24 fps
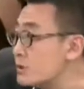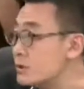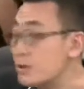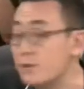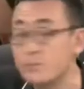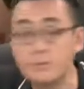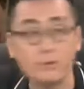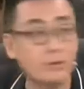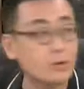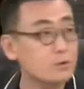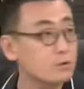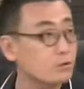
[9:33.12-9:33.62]
艺
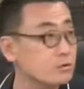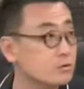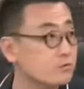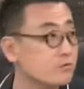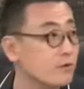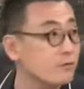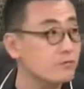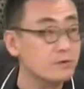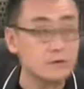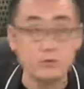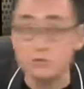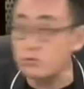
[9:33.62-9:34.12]
节目啊，都
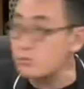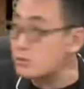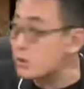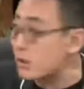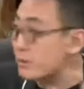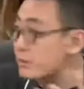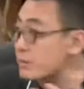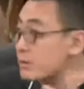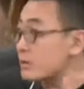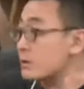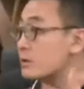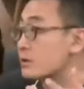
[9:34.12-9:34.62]
是王伟忠
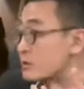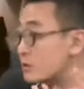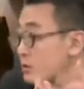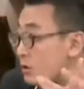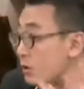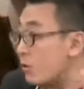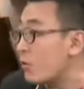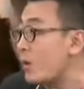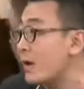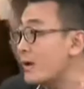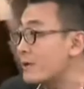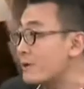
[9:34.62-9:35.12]
他们这个
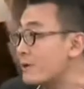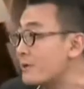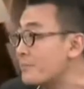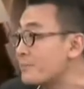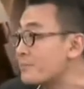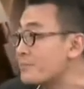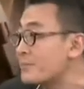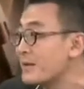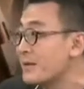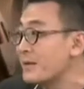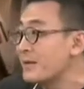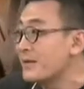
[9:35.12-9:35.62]
策划的，
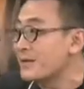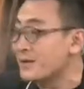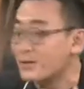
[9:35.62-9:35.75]
嗯。